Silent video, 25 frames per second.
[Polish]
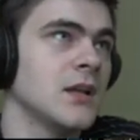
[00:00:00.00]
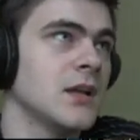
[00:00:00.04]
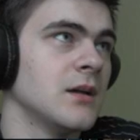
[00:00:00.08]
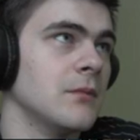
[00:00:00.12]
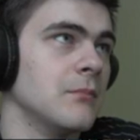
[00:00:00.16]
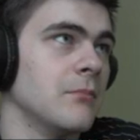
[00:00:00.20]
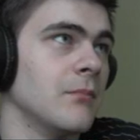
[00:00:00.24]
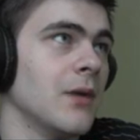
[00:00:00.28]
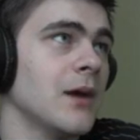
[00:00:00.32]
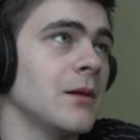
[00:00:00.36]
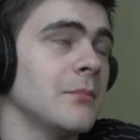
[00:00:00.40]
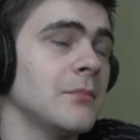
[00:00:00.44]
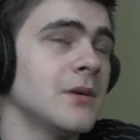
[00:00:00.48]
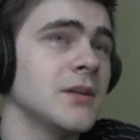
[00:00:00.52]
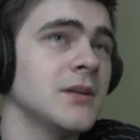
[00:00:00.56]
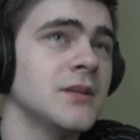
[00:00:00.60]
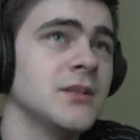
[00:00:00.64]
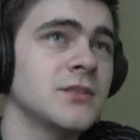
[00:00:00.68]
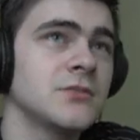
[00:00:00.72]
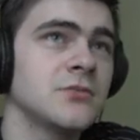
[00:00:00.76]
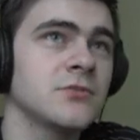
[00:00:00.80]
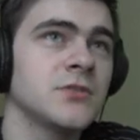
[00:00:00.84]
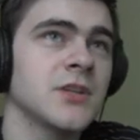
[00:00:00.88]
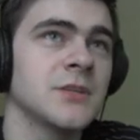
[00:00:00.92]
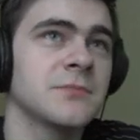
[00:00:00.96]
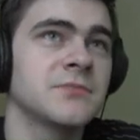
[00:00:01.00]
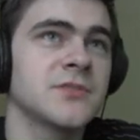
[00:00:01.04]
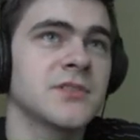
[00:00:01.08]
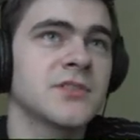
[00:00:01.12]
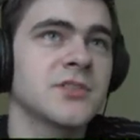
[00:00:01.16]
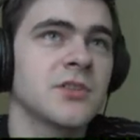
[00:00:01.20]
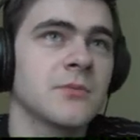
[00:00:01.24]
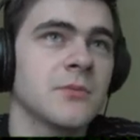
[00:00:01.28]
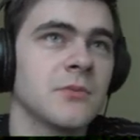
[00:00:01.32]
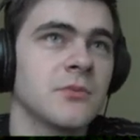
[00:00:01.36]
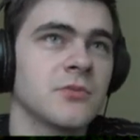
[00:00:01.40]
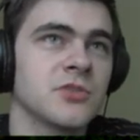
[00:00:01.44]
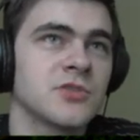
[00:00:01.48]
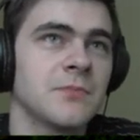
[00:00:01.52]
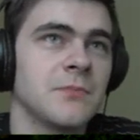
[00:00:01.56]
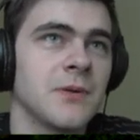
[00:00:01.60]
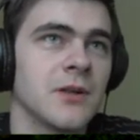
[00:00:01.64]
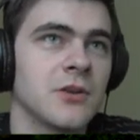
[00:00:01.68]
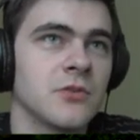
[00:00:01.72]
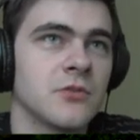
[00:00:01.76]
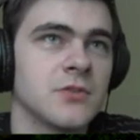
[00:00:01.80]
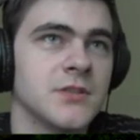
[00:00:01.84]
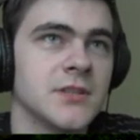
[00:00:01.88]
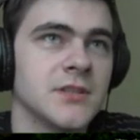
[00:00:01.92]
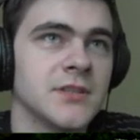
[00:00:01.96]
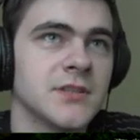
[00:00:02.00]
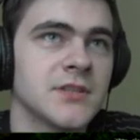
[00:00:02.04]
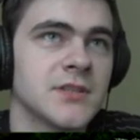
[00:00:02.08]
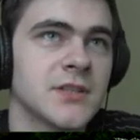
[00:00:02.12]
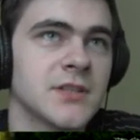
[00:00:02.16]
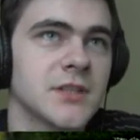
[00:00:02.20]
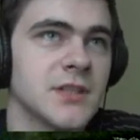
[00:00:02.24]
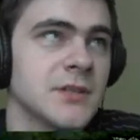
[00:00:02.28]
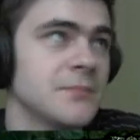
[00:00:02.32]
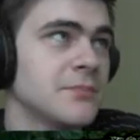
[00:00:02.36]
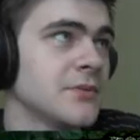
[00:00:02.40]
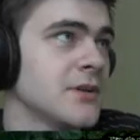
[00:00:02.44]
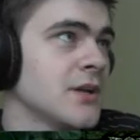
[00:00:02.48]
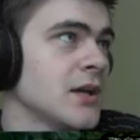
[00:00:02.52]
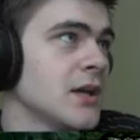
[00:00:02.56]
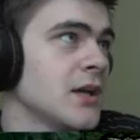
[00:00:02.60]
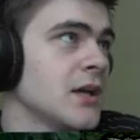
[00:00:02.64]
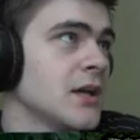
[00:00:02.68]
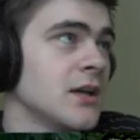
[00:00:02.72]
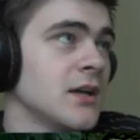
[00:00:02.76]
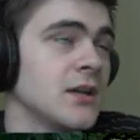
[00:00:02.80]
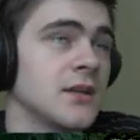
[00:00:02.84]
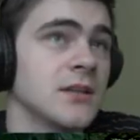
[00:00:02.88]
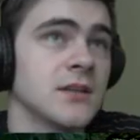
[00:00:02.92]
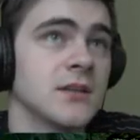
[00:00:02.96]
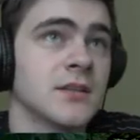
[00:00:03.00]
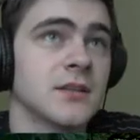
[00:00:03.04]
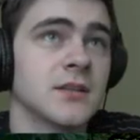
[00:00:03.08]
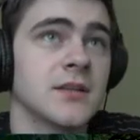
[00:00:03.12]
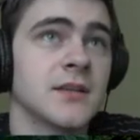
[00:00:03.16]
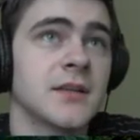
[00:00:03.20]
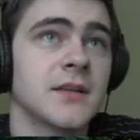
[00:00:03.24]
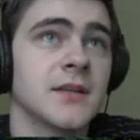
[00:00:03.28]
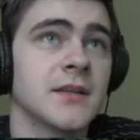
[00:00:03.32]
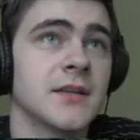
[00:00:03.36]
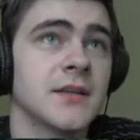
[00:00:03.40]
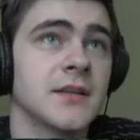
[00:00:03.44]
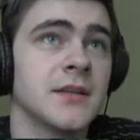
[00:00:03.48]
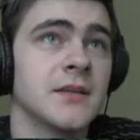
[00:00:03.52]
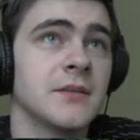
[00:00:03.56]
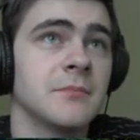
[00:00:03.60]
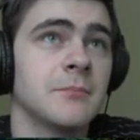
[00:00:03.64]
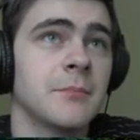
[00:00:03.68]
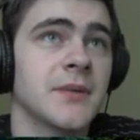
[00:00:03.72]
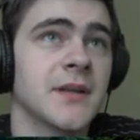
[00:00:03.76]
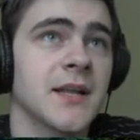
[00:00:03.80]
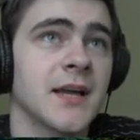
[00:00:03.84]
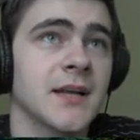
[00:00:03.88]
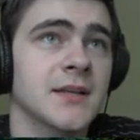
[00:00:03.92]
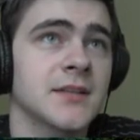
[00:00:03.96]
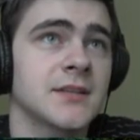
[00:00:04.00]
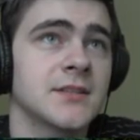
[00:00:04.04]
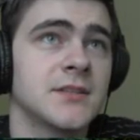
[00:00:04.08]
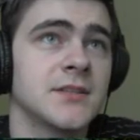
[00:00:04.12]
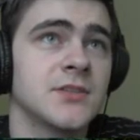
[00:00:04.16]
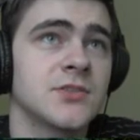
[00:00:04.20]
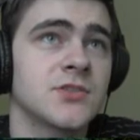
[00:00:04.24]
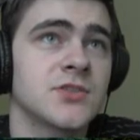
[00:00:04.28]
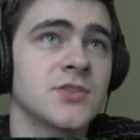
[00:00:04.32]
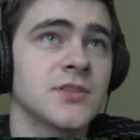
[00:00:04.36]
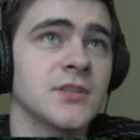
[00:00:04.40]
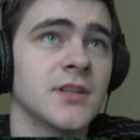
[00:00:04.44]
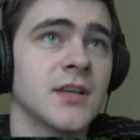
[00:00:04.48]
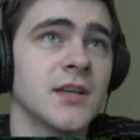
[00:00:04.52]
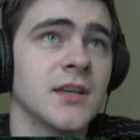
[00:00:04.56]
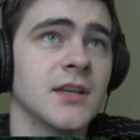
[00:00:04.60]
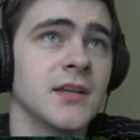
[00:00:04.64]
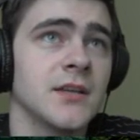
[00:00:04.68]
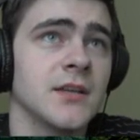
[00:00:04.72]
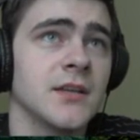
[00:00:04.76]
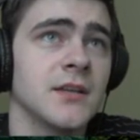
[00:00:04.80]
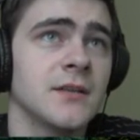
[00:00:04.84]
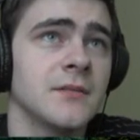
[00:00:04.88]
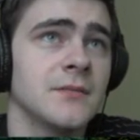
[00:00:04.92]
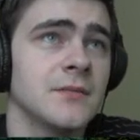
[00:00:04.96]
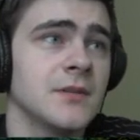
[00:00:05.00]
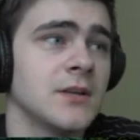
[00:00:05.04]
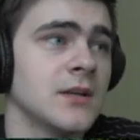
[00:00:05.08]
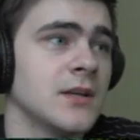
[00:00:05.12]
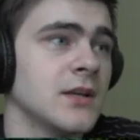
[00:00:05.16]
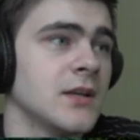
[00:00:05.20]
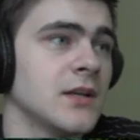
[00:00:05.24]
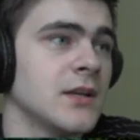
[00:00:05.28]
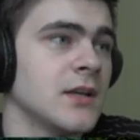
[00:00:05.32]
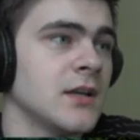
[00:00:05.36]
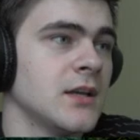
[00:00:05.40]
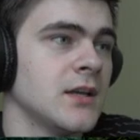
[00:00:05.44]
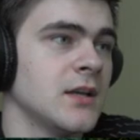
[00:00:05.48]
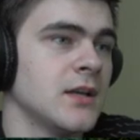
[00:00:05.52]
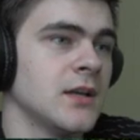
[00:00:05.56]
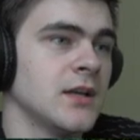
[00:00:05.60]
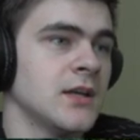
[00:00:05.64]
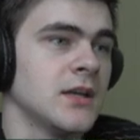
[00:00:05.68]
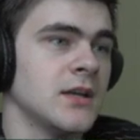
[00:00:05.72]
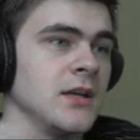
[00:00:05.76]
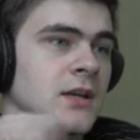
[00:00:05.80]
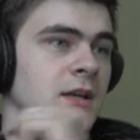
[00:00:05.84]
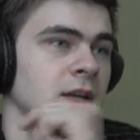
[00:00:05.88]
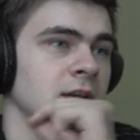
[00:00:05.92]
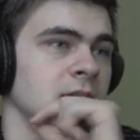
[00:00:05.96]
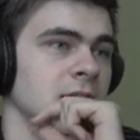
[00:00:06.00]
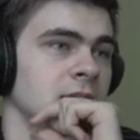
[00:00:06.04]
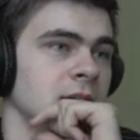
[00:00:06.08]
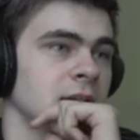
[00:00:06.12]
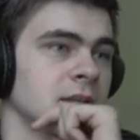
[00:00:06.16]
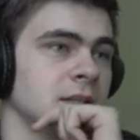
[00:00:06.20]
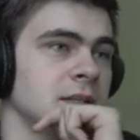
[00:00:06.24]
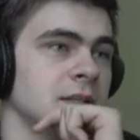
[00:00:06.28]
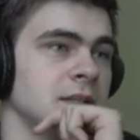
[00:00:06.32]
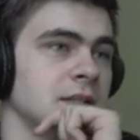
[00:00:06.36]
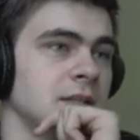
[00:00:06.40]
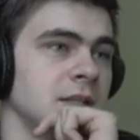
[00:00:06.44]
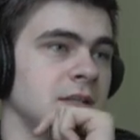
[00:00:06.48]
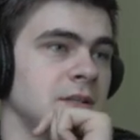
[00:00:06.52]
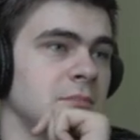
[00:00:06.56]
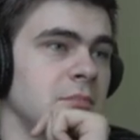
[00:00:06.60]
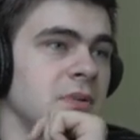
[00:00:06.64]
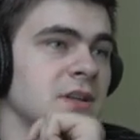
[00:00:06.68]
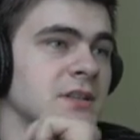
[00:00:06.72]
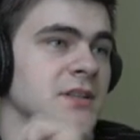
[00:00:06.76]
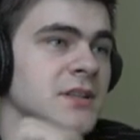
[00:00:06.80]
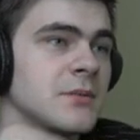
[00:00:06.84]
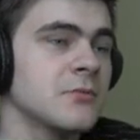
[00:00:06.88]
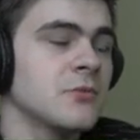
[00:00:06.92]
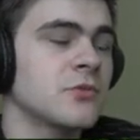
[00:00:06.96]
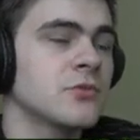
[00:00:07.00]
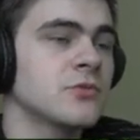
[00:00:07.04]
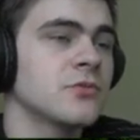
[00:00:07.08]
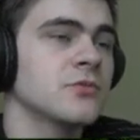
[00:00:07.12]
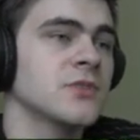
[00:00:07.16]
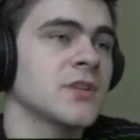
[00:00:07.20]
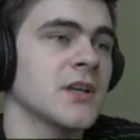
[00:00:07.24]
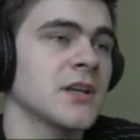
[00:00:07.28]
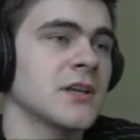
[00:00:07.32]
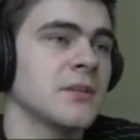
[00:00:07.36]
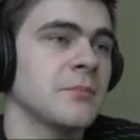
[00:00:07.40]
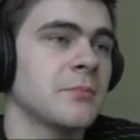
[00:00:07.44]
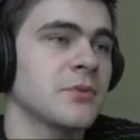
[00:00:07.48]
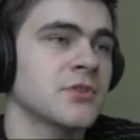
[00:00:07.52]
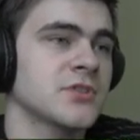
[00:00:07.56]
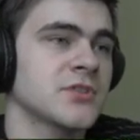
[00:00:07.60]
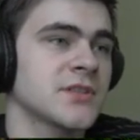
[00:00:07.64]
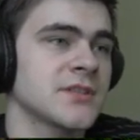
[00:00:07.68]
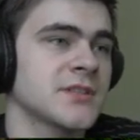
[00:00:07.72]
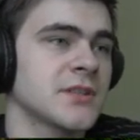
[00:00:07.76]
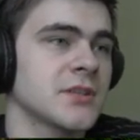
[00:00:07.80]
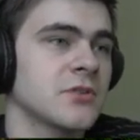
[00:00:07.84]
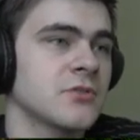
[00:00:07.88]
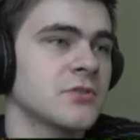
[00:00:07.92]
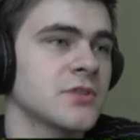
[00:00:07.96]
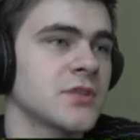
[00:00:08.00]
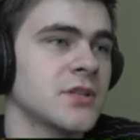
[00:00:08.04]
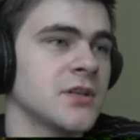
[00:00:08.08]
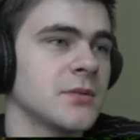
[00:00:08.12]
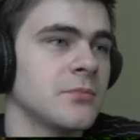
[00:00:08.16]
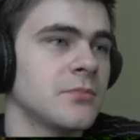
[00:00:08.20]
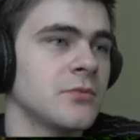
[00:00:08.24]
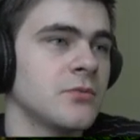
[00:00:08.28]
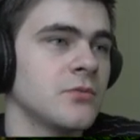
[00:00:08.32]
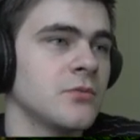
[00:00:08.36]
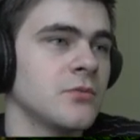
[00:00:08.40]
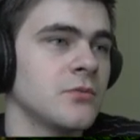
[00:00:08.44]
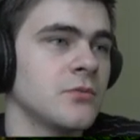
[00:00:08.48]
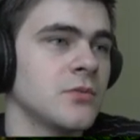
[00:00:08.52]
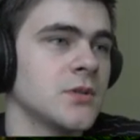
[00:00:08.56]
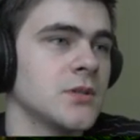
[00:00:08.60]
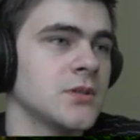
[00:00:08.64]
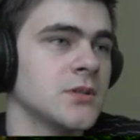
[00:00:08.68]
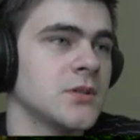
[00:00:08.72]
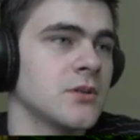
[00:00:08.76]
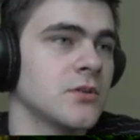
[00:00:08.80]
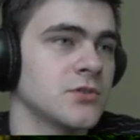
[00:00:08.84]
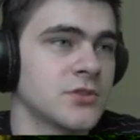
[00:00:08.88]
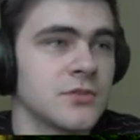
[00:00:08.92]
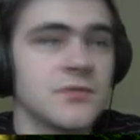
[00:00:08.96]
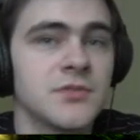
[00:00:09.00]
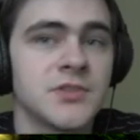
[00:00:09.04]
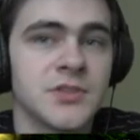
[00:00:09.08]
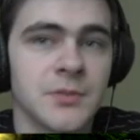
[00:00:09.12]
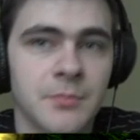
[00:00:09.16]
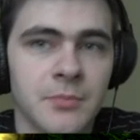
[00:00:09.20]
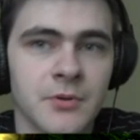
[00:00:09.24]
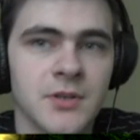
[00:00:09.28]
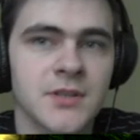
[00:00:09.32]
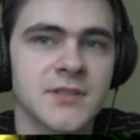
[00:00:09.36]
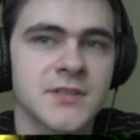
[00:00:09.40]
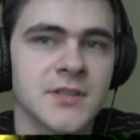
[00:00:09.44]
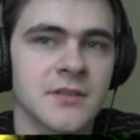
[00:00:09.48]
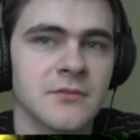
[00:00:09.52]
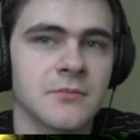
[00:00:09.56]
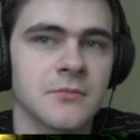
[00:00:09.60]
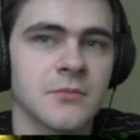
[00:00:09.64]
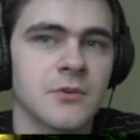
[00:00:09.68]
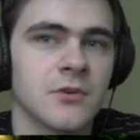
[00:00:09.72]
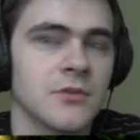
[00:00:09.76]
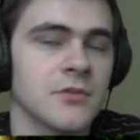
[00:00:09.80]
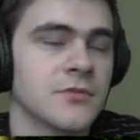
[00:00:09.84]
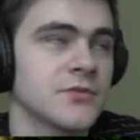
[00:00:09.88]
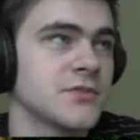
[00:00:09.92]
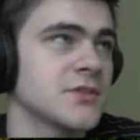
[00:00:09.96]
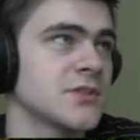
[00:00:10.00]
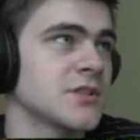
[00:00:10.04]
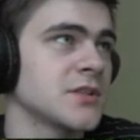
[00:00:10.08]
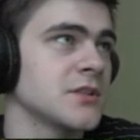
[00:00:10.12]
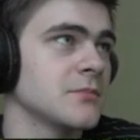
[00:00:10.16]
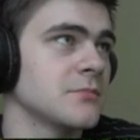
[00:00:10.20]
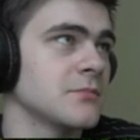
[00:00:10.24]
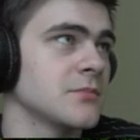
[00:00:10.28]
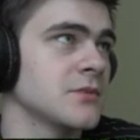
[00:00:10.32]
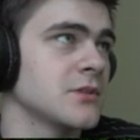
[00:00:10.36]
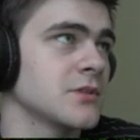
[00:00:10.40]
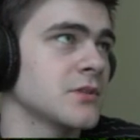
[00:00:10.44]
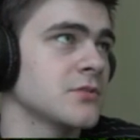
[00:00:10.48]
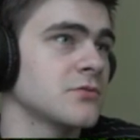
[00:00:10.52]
Mamy tutaj przed sobą odpalony tryb e, gry praktycznej i będę mógł tutaj podczas tego trybu, e, oczywiście polecam go wszystkim, y,